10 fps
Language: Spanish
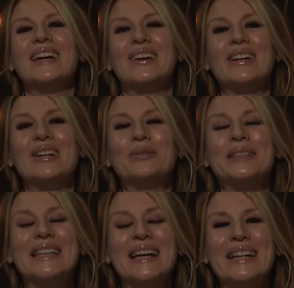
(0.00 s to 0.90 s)
Hola, ¿cómo
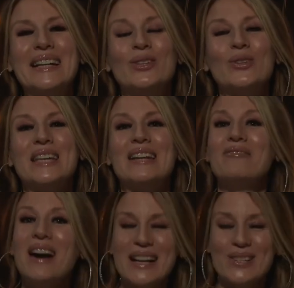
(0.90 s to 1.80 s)
están? Esto es El
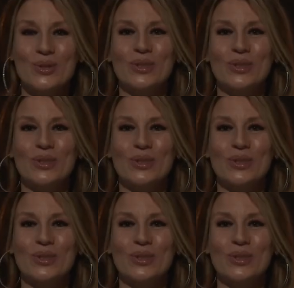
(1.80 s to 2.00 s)
Vaso.